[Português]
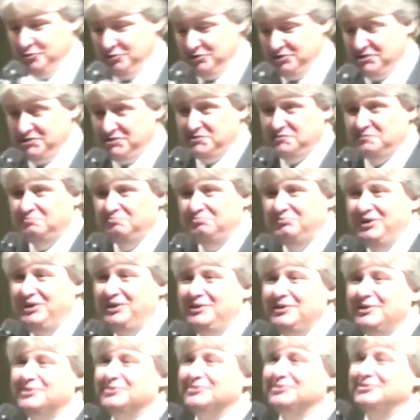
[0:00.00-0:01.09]
do
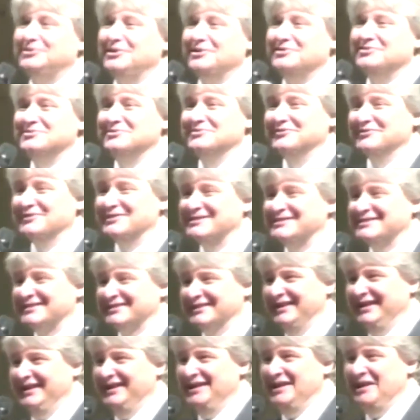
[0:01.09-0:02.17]
Espírito dentro de
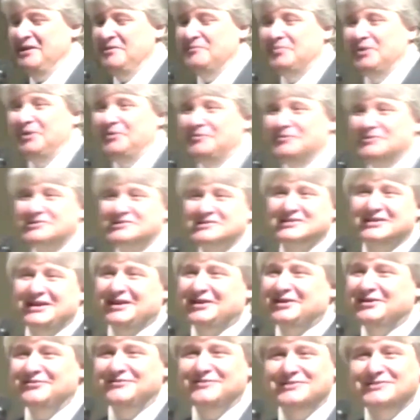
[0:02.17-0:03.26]
você para mostrar
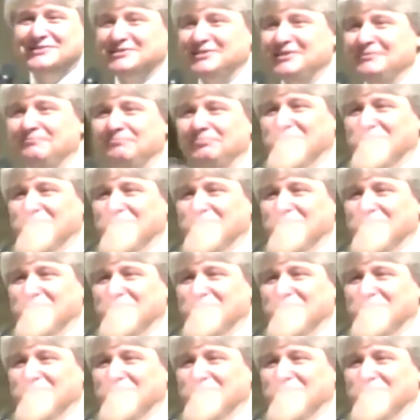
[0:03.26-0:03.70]
que você é